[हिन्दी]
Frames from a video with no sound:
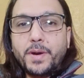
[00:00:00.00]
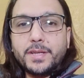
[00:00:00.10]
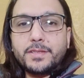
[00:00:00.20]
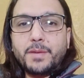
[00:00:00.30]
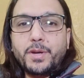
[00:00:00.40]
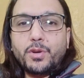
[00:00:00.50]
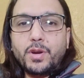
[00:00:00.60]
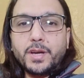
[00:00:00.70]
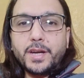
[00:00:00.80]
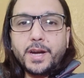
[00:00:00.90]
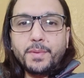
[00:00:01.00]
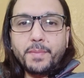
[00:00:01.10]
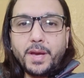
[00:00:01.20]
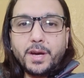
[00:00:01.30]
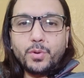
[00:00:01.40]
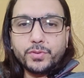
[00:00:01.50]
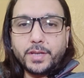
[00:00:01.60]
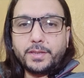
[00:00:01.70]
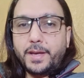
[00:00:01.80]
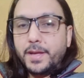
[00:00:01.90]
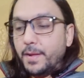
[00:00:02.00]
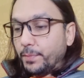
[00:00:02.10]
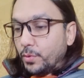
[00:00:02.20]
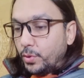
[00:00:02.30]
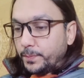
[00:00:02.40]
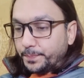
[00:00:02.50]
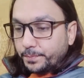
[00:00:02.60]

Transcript: पाकिस्तान में डॉलर का रेट भी महंगा हो सकता है तो